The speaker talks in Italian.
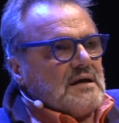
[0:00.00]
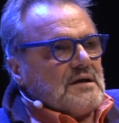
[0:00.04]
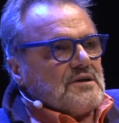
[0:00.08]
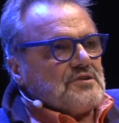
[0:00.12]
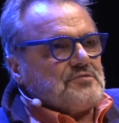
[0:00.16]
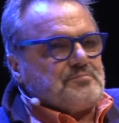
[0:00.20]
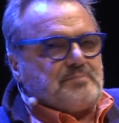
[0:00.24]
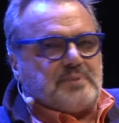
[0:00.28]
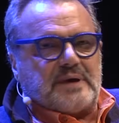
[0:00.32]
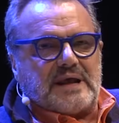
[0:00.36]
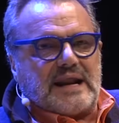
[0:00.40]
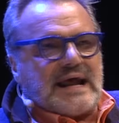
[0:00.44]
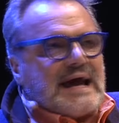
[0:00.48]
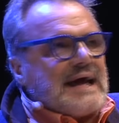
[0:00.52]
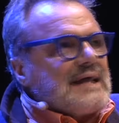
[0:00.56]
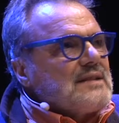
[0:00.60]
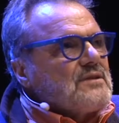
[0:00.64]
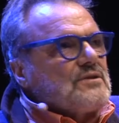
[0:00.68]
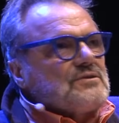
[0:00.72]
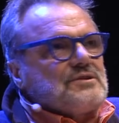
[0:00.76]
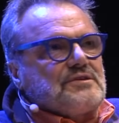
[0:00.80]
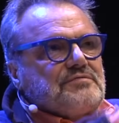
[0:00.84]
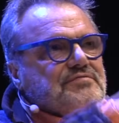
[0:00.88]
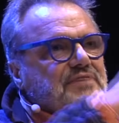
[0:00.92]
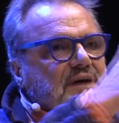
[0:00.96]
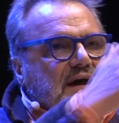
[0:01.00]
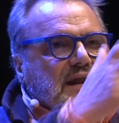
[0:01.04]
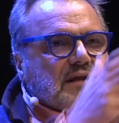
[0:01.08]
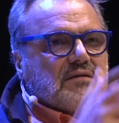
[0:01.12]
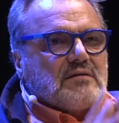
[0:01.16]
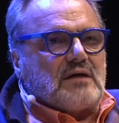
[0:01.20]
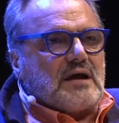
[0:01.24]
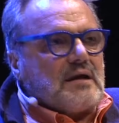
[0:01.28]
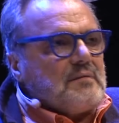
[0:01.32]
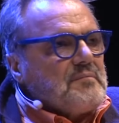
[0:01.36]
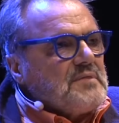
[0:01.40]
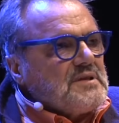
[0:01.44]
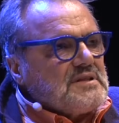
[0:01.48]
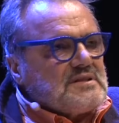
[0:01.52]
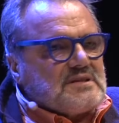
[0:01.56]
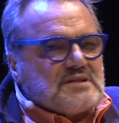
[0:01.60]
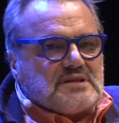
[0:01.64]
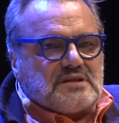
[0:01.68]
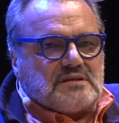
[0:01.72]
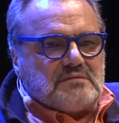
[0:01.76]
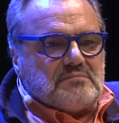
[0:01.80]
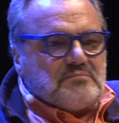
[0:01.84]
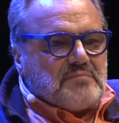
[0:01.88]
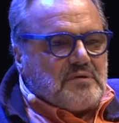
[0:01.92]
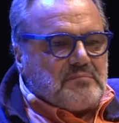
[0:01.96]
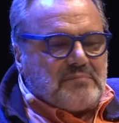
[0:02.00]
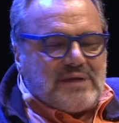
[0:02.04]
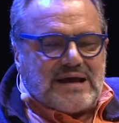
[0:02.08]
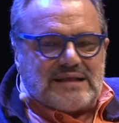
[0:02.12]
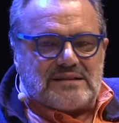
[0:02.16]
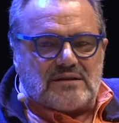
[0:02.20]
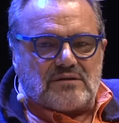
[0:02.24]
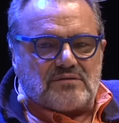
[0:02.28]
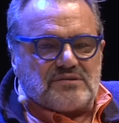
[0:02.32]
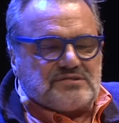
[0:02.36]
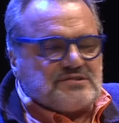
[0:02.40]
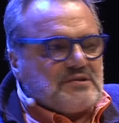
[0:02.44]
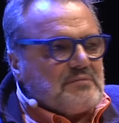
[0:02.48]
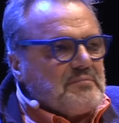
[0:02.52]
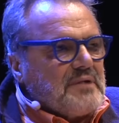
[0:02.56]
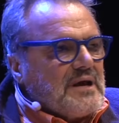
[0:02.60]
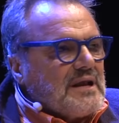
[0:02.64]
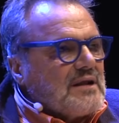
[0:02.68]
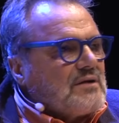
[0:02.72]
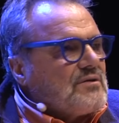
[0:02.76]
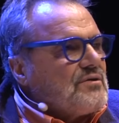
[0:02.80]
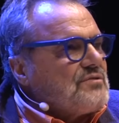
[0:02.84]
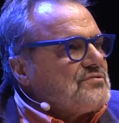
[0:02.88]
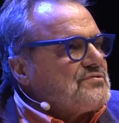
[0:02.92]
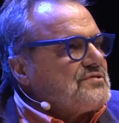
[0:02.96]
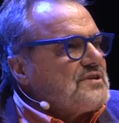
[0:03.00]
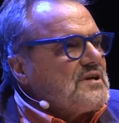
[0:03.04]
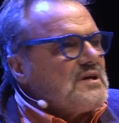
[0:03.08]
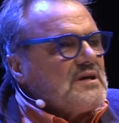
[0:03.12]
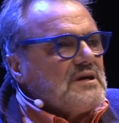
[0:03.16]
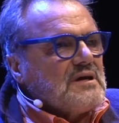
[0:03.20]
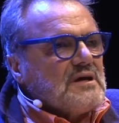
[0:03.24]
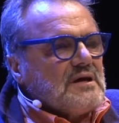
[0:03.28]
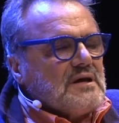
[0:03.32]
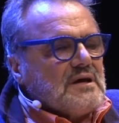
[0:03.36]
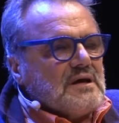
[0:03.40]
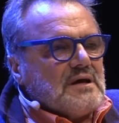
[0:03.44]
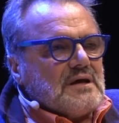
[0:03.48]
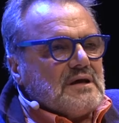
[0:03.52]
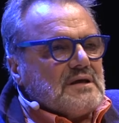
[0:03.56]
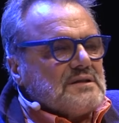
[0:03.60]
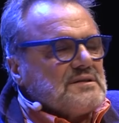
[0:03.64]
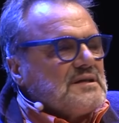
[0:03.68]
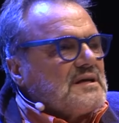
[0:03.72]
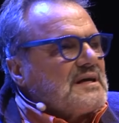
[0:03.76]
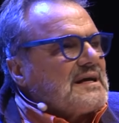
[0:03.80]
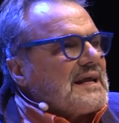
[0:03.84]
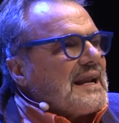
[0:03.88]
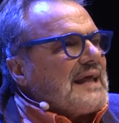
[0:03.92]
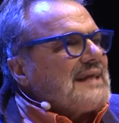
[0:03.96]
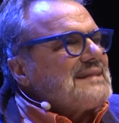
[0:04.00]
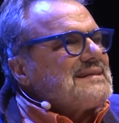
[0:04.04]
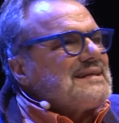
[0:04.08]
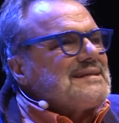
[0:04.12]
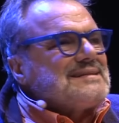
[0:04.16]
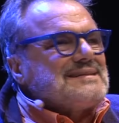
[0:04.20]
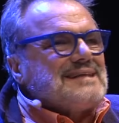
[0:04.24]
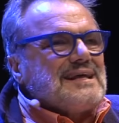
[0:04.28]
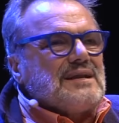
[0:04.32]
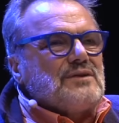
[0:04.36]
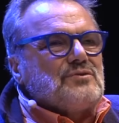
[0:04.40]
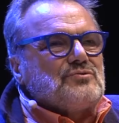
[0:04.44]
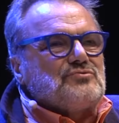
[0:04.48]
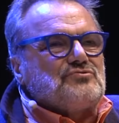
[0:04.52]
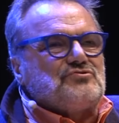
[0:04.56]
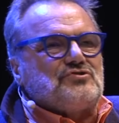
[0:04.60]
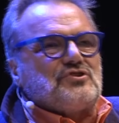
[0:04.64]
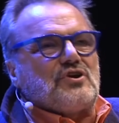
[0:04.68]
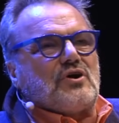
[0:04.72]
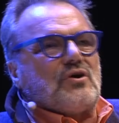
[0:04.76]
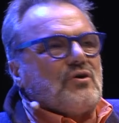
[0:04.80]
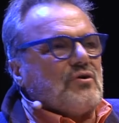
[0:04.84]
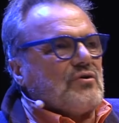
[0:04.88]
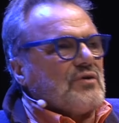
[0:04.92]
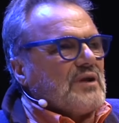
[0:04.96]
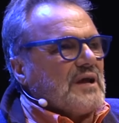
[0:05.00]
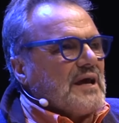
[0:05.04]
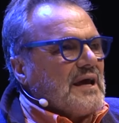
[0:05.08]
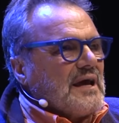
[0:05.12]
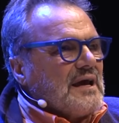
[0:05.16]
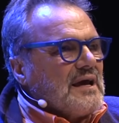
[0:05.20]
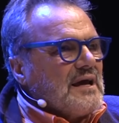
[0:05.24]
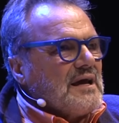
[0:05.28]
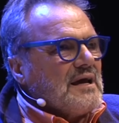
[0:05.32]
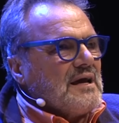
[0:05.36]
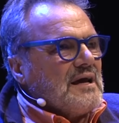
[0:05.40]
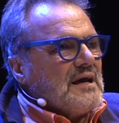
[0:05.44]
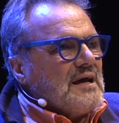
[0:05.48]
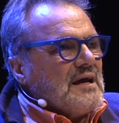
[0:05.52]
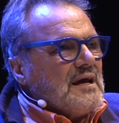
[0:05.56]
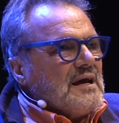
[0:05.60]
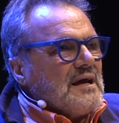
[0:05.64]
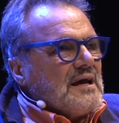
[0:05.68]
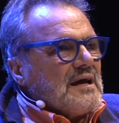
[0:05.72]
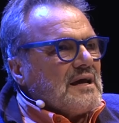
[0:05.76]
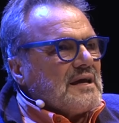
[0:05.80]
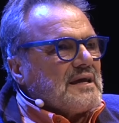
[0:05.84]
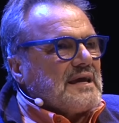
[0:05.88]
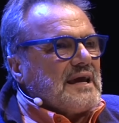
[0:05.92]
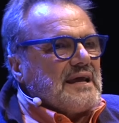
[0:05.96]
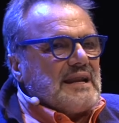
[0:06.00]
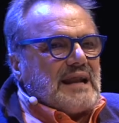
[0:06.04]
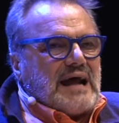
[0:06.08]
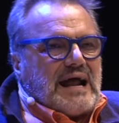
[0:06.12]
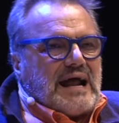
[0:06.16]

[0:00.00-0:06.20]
sperando di fare... E mi, mi mandano queste mail così di grande delusione che